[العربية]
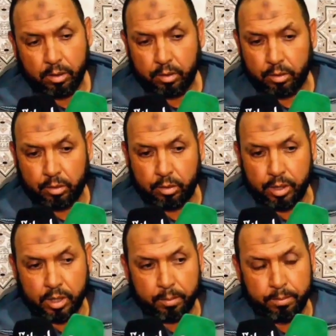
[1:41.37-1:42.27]

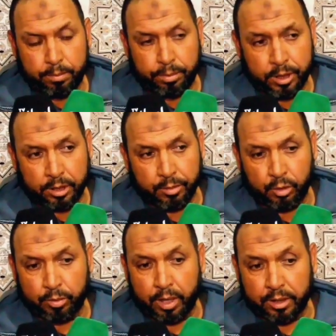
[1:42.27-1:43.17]
وهي مشات سميتو
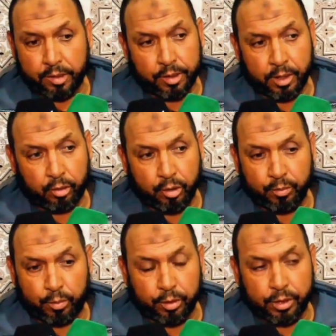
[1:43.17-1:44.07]
بقات كتسنى
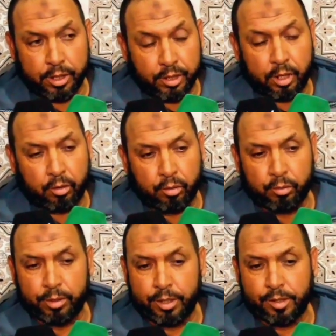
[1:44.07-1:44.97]
ترونسبور حتى جا
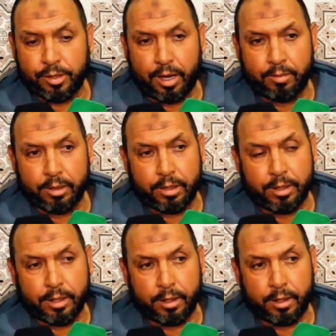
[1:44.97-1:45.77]
ومن ديك الساعه ما لينا